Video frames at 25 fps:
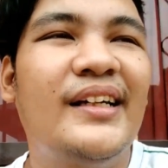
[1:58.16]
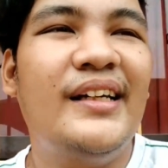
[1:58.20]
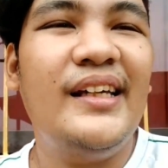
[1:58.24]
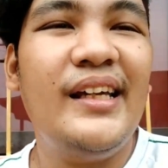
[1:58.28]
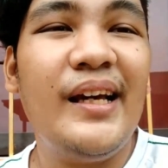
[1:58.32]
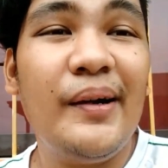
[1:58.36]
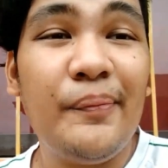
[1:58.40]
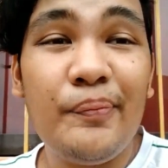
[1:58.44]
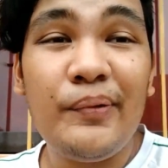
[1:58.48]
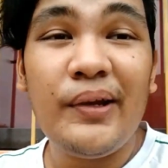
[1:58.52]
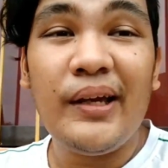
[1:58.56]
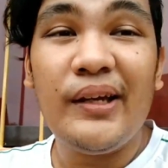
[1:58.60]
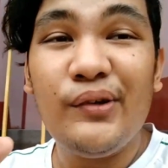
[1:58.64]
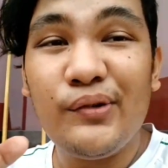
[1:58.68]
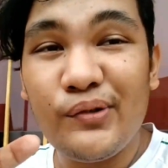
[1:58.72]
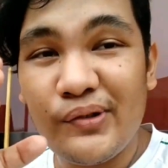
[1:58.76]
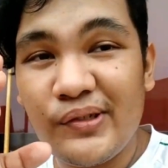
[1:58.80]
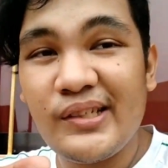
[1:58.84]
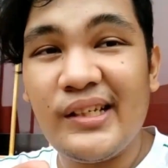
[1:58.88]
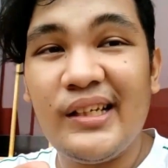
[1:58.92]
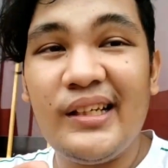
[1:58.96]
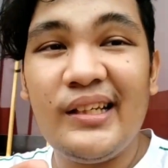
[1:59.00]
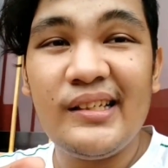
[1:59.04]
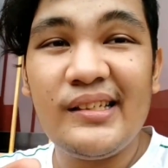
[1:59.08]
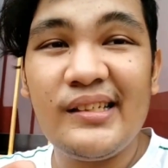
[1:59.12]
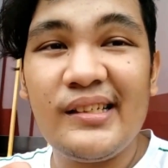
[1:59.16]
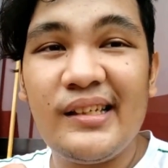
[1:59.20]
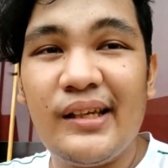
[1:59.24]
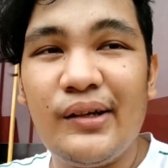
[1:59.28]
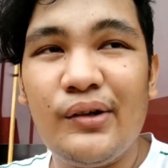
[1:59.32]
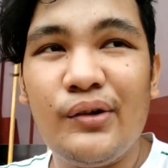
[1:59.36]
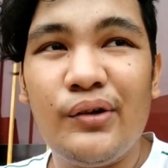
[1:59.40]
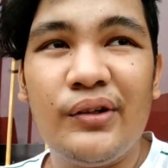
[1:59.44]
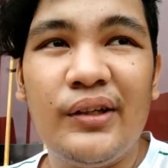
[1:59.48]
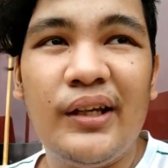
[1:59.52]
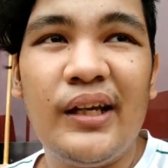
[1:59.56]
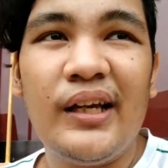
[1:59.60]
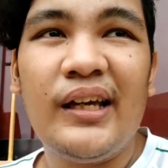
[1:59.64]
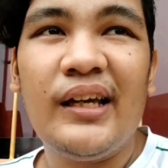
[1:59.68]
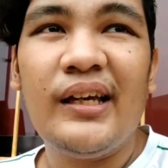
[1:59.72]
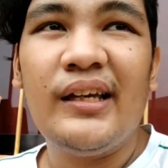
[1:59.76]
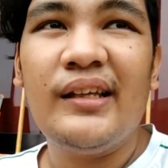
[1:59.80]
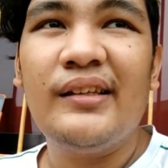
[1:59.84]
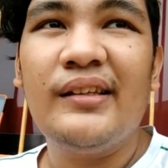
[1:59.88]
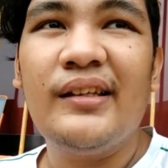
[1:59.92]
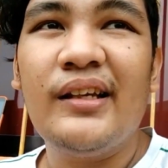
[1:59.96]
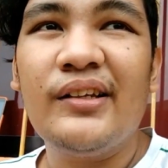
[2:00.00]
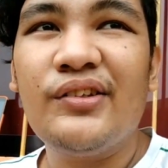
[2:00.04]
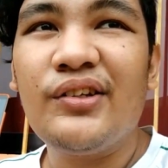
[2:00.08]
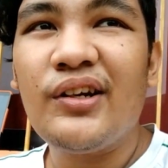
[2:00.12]
i-apply yung skills na yon
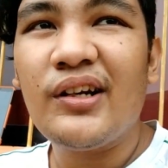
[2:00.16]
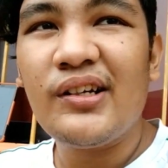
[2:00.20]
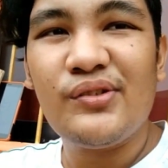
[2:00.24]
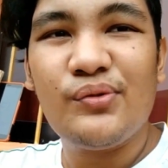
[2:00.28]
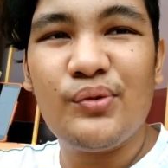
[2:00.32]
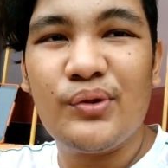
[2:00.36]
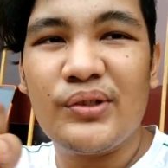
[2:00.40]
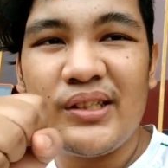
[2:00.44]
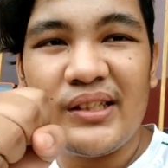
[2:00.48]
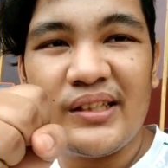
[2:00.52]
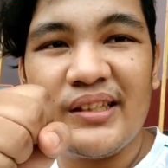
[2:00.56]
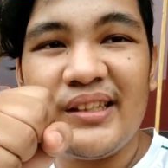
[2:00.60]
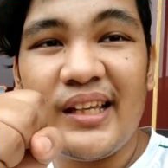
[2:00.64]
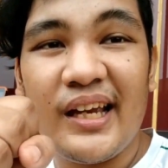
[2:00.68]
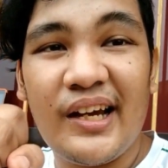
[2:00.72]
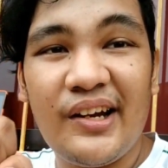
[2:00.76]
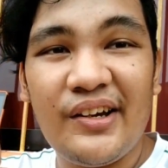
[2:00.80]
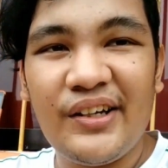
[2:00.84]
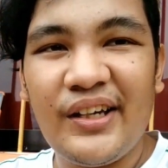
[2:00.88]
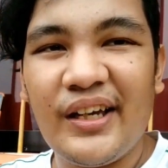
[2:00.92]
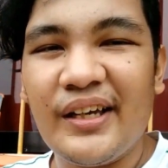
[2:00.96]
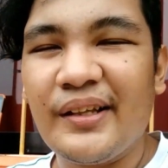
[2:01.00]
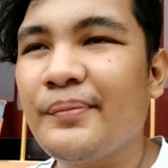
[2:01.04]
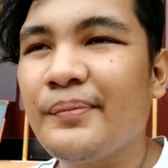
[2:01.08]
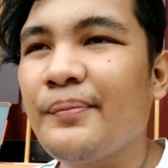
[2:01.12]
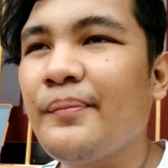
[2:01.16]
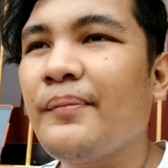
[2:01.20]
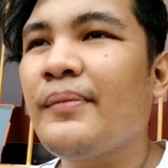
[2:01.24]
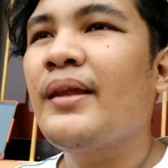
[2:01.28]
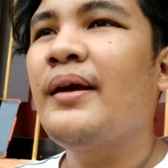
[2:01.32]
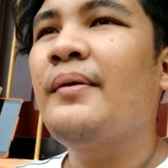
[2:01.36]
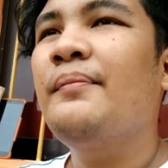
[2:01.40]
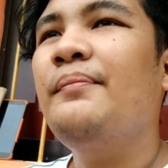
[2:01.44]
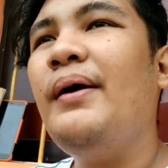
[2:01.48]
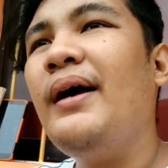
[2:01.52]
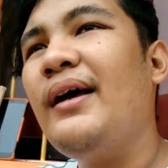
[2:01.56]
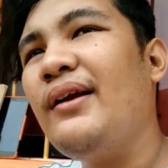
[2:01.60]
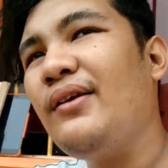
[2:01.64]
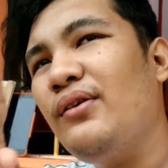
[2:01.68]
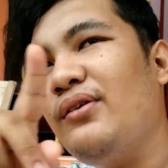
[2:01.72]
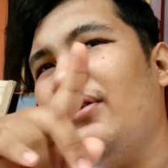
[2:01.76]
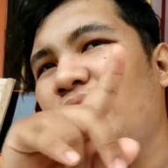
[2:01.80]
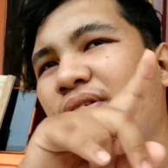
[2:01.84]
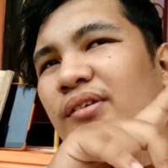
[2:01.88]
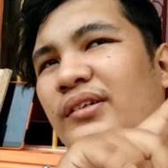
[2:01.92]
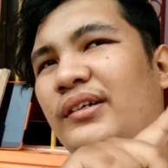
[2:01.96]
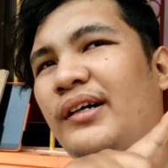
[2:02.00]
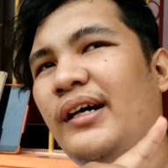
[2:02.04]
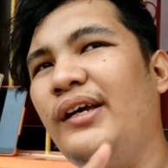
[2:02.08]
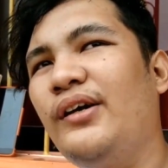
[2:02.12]
and the trust wasn't there yet. Pero,
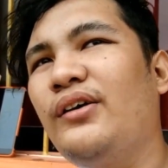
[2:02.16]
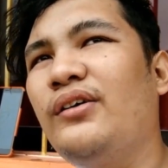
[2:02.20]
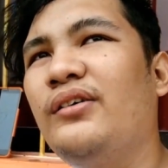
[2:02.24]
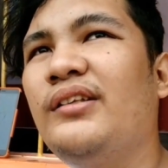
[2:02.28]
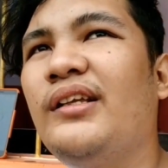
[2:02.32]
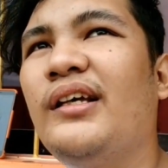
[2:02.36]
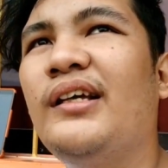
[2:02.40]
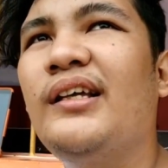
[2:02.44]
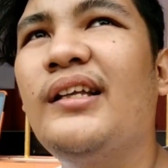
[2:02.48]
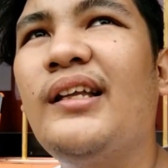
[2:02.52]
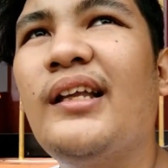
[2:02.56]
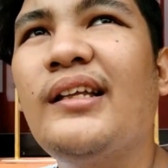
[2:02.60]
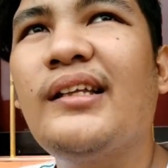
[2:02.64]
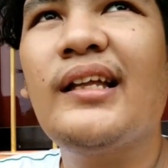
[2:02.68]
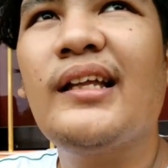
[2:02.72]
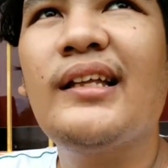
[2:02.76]
ngayon, na